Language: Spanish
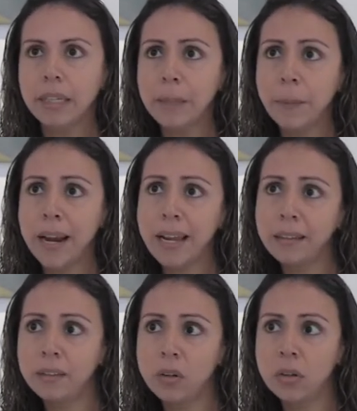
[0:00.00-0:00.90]
y para
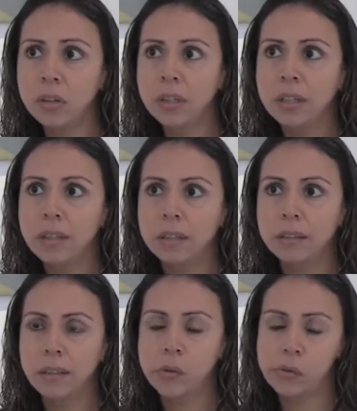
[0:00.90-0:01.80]
eso
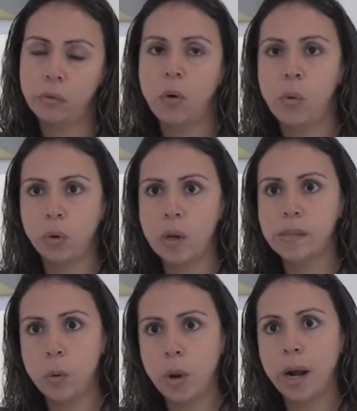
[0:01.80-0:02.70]
se nos ocurrió
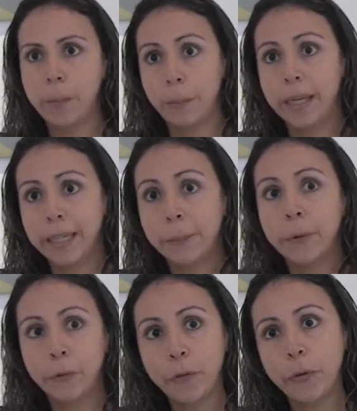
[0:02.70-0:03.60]
hacer una campaña
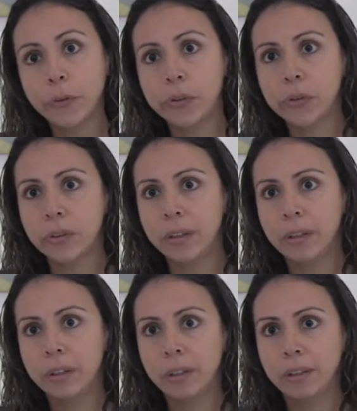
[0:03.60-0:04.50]
Profondos,
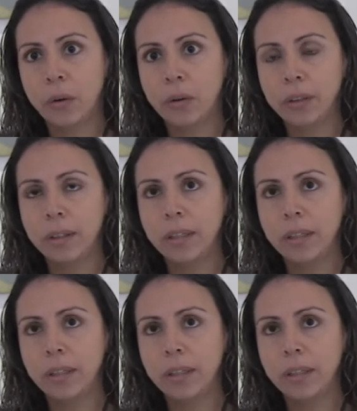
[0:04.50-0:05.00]
¿no?